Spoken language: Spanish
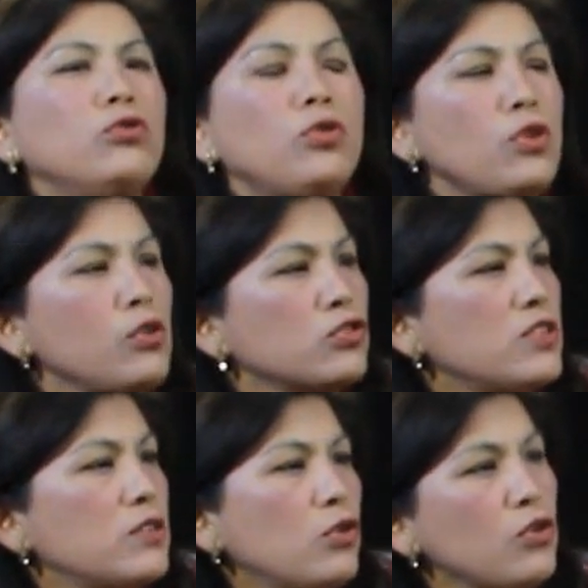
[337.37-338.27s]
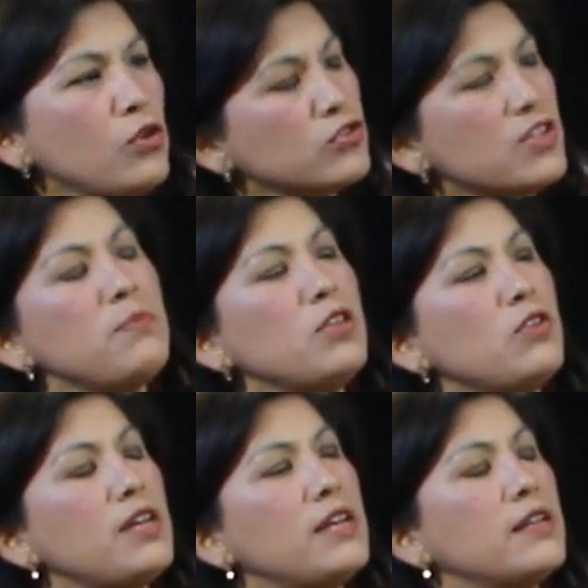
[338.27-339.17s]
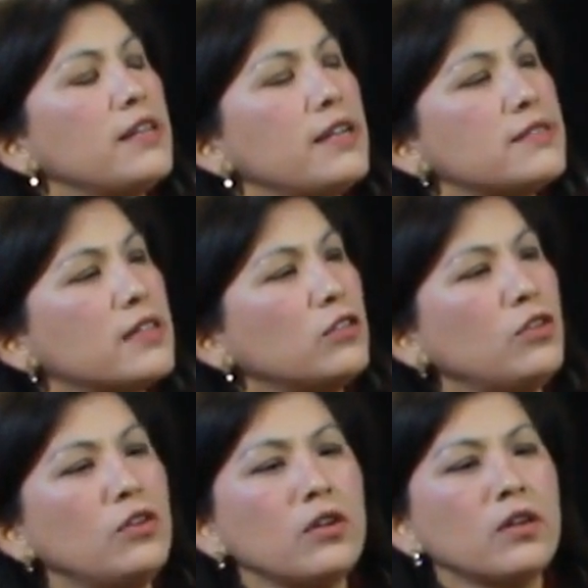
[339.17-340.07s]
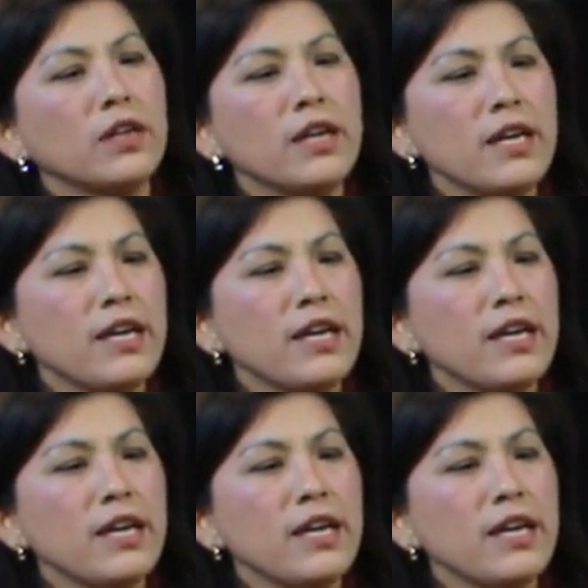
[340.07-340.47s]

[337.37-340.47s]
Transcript: todos los, todos los ámbitos del, sector